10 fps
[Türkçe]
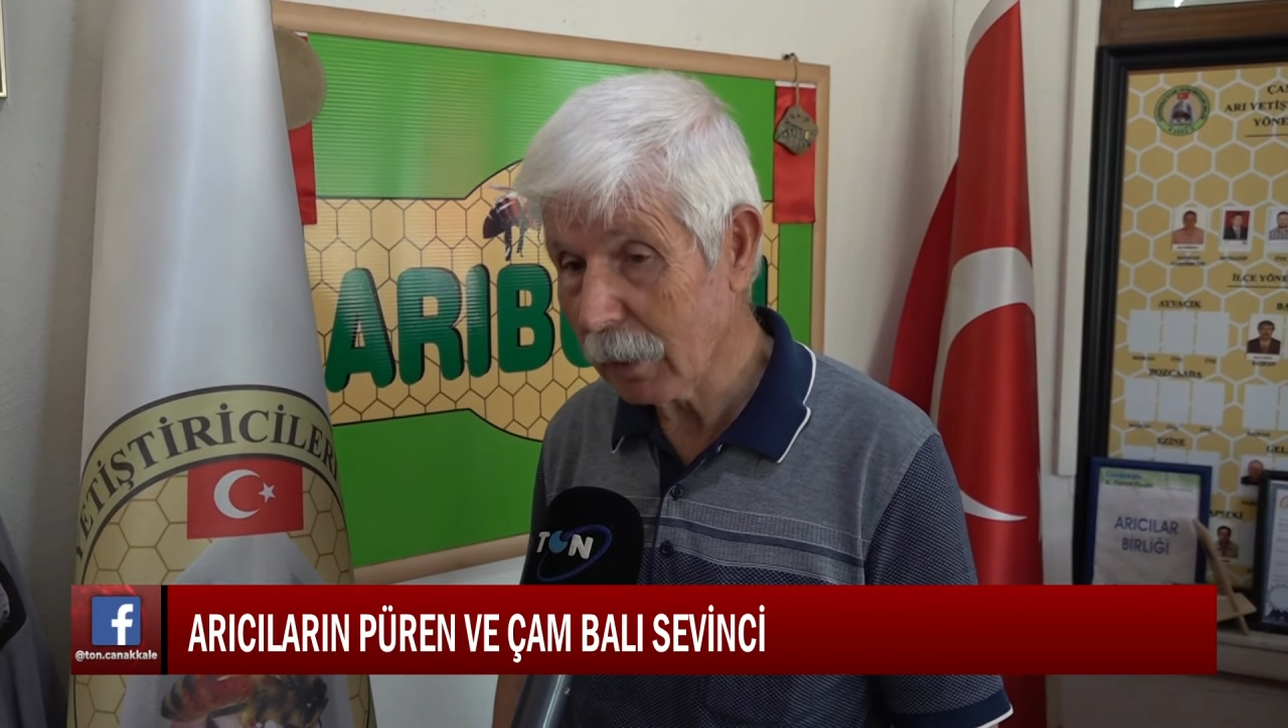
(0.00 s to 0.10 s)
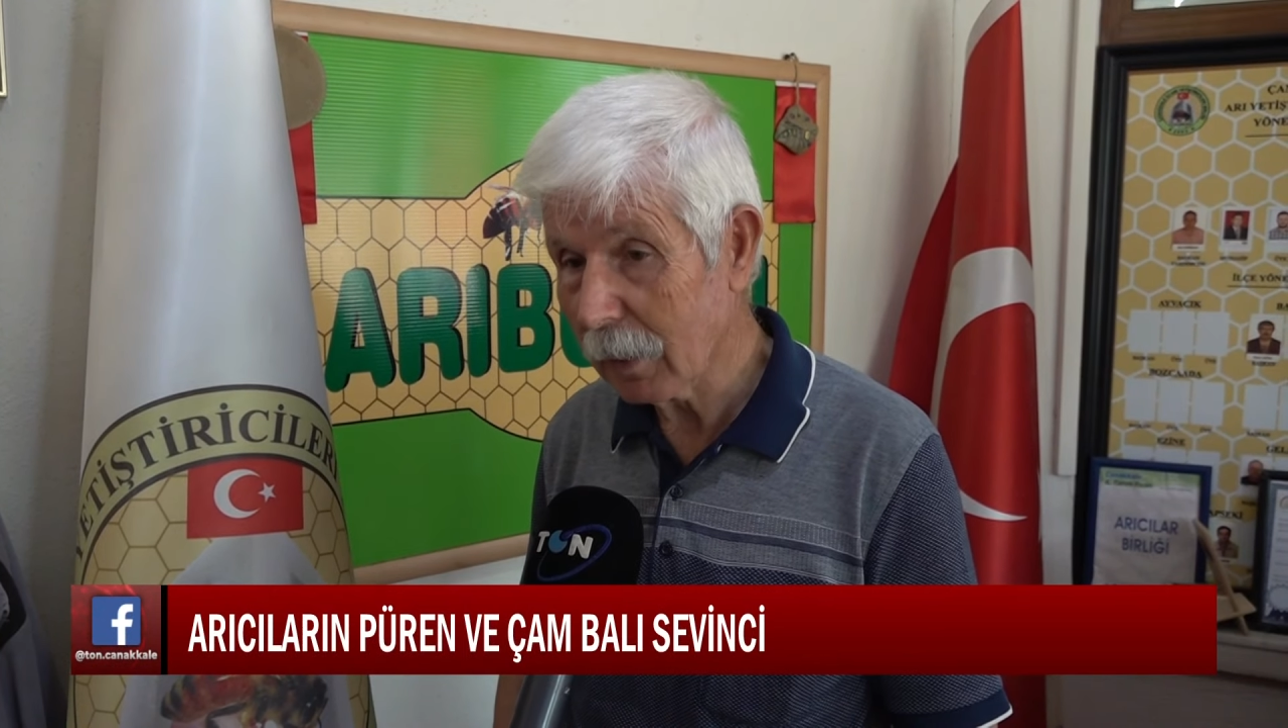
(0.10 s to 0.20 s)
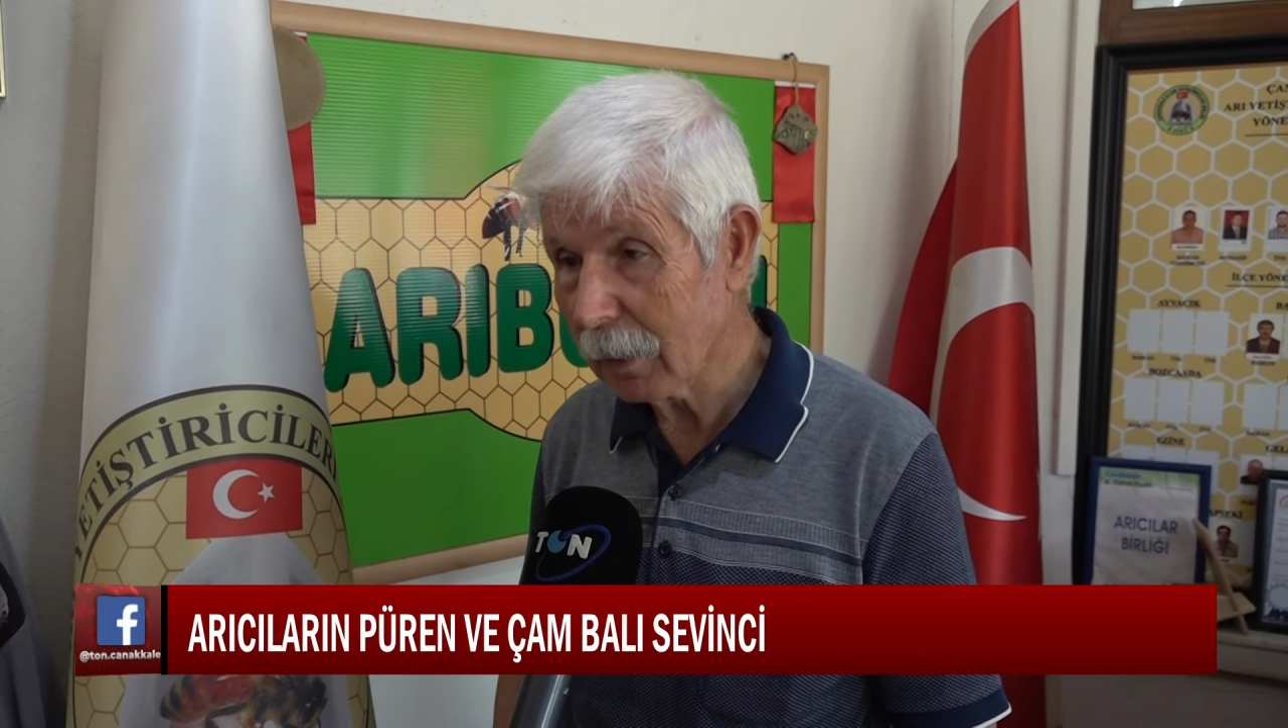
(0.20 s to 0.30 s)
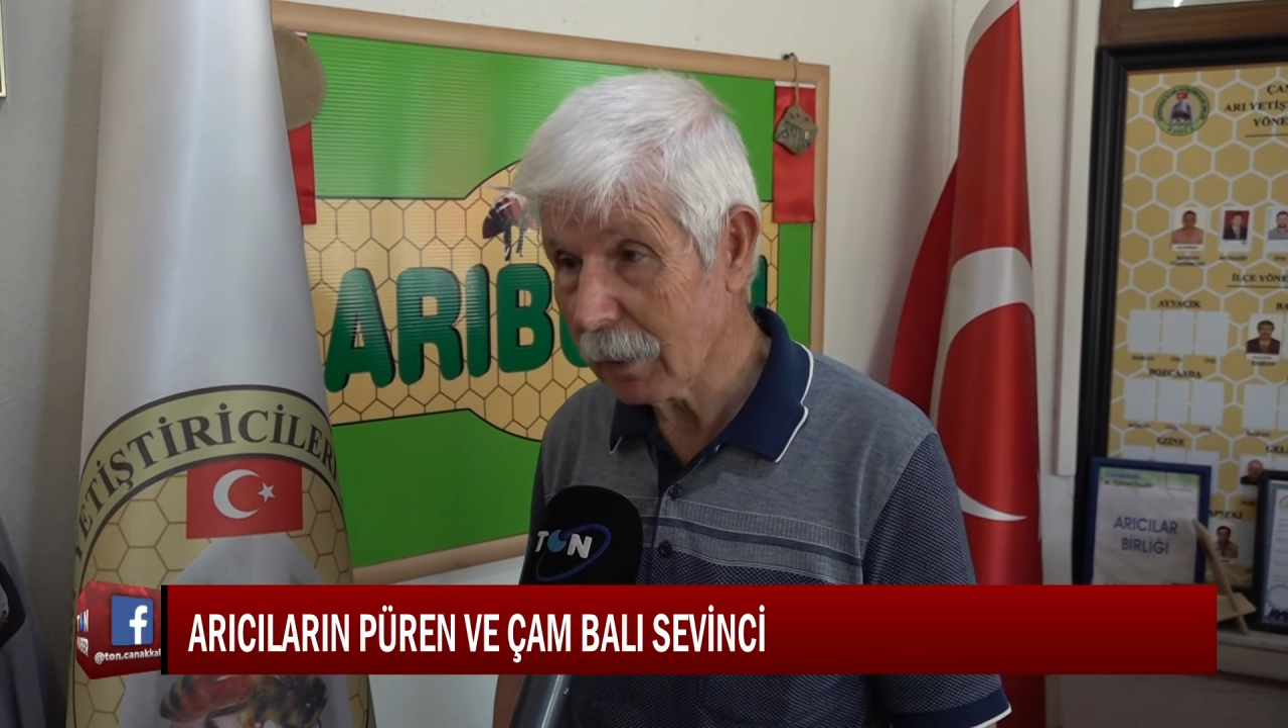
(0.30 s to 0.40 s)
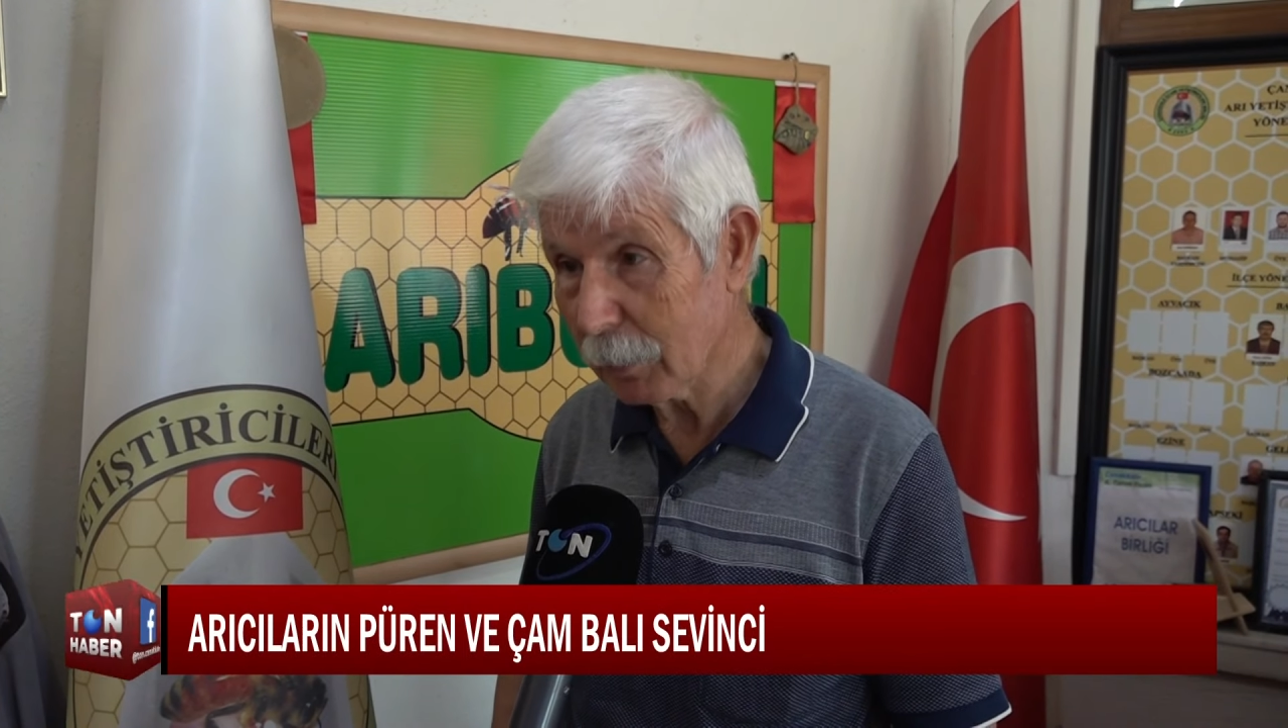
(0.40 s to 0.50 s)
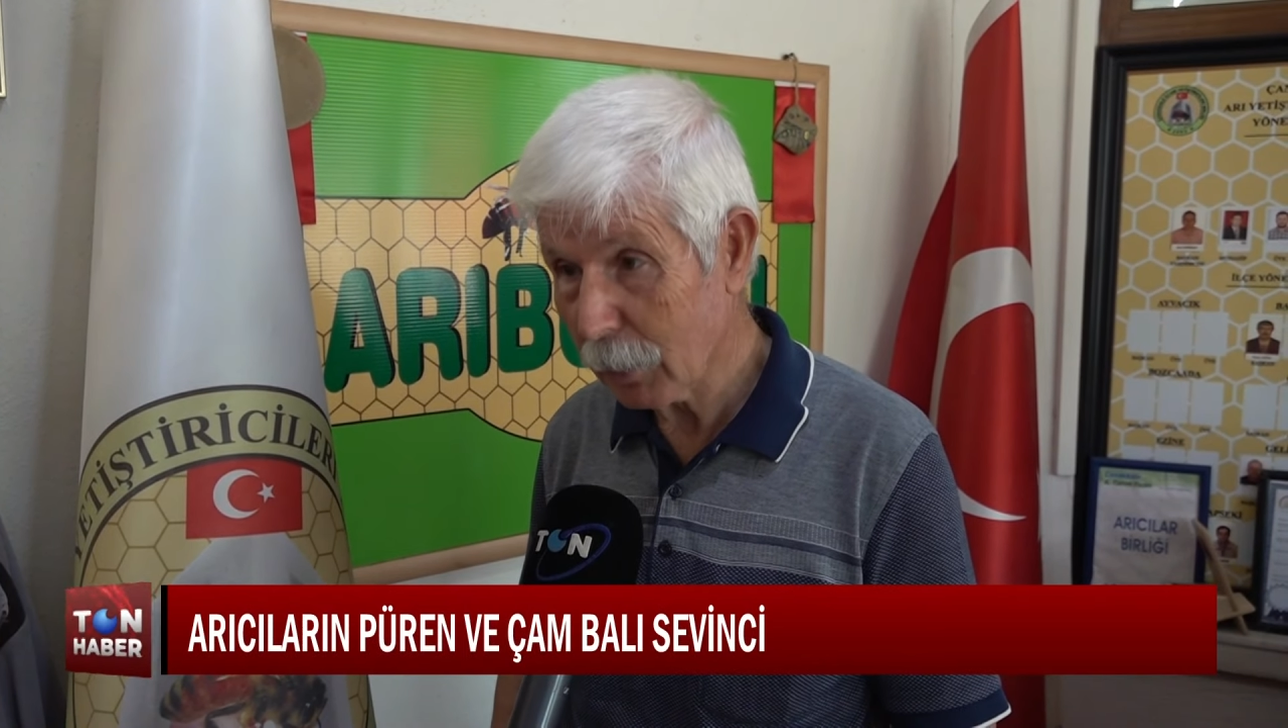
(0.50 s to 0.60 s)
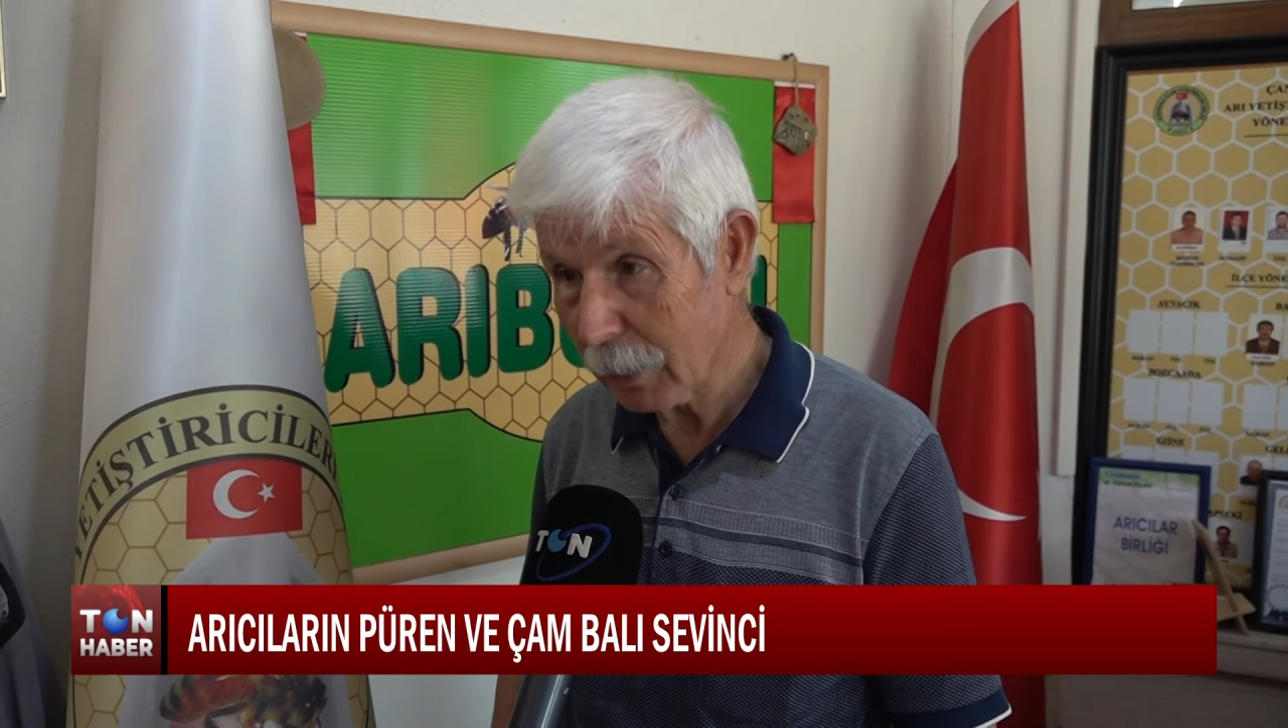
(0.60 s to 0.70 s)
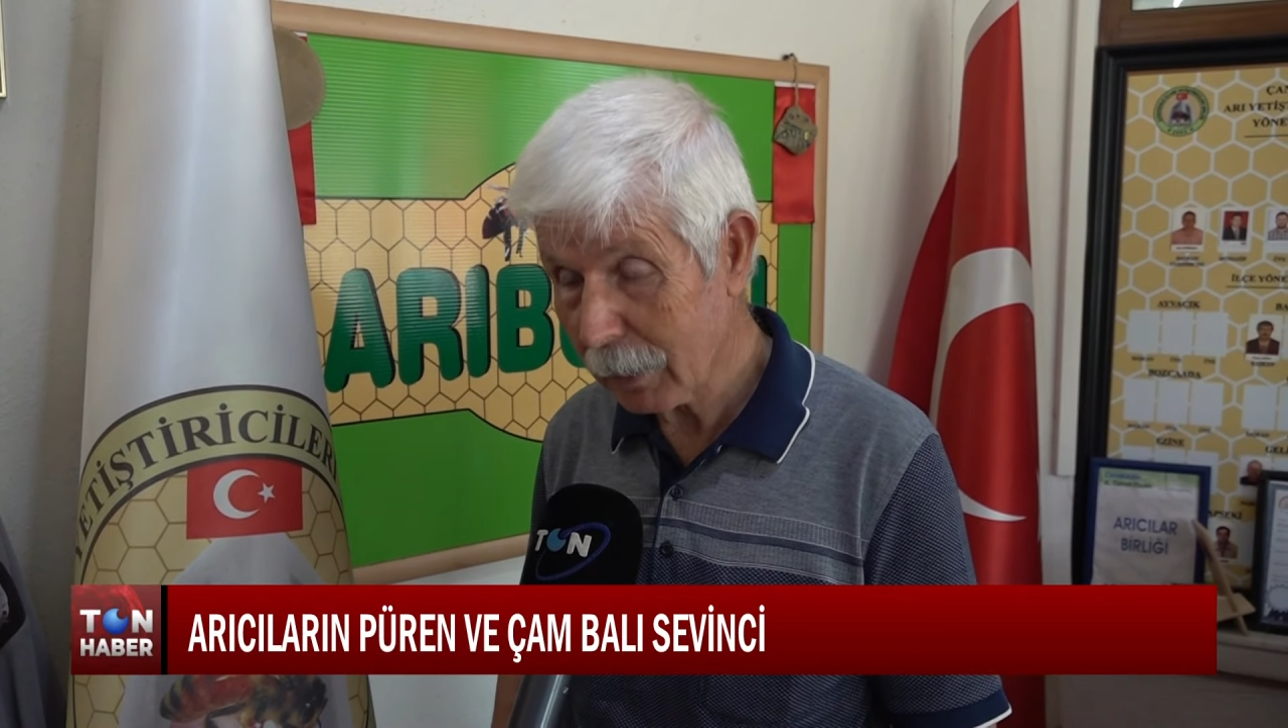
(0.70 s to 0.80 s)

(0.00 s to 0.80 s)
arılarını prene